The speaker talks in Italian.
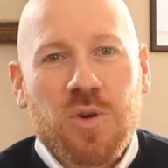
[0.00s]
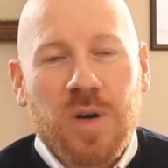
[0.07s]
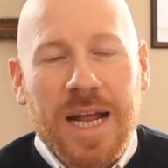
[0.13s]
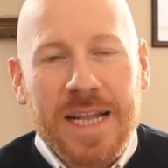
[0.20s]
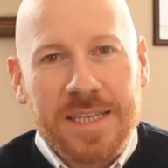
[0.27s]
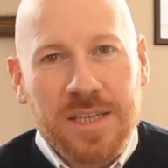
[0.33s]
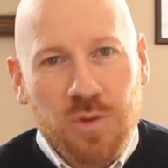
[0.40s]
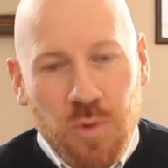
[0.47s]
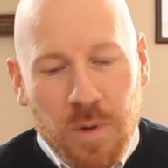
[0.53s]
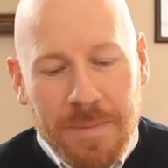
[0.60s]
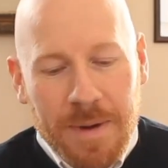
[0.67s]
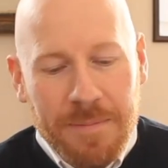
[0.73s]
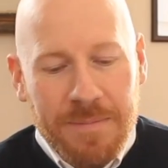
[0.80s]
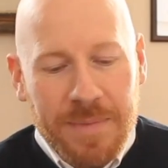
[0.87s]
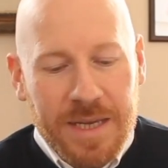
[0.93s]
nati due
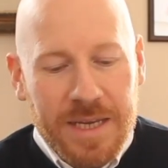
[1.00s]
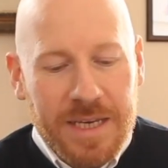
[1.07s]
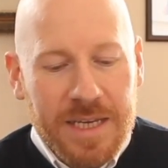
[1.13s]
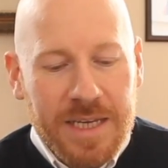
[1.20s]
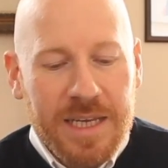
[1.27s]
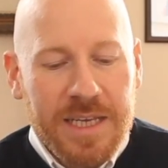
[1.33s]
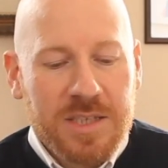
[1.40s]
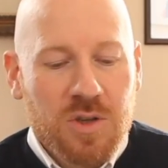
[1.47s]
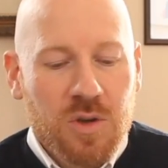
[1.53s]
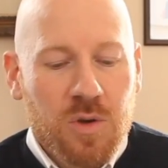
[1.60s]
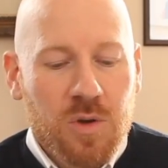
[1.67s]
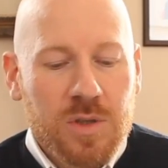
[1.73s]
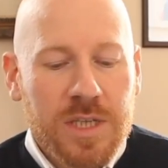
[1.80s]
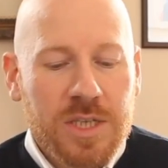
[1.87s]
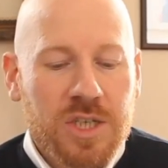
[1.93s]
bambini e
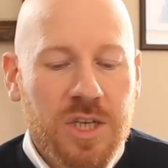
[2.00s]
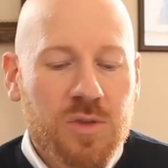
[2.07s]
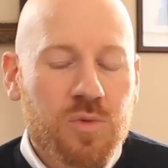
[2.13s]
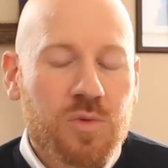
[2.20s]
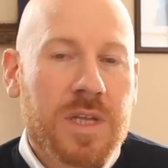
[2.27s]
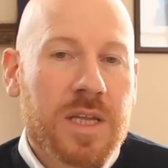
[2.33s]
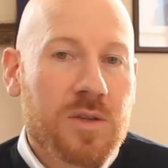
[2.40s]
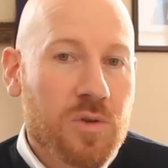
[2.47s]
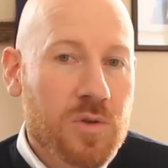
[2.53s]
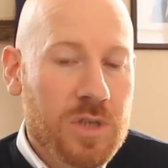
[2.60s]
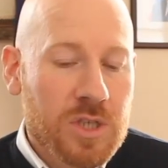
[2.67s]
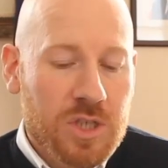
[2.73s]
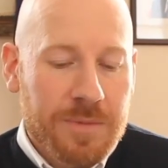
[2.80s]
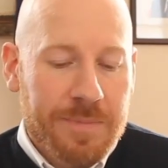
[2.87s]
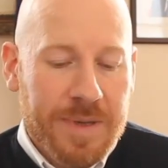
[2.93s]
sono decedute
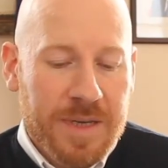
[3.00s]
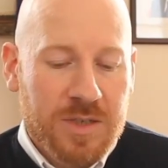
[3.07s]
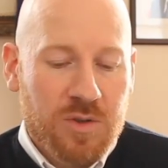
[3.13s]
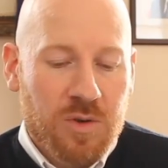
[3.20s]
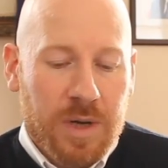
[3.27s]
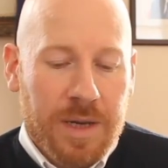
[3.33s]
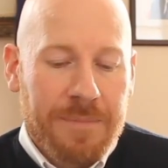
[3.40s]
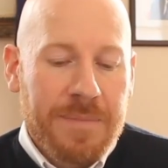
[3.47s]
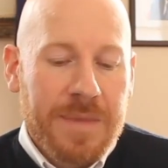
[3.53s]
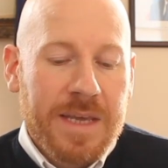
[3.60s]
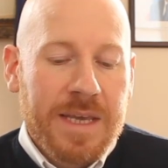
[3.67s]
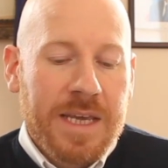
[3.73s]
12 persone.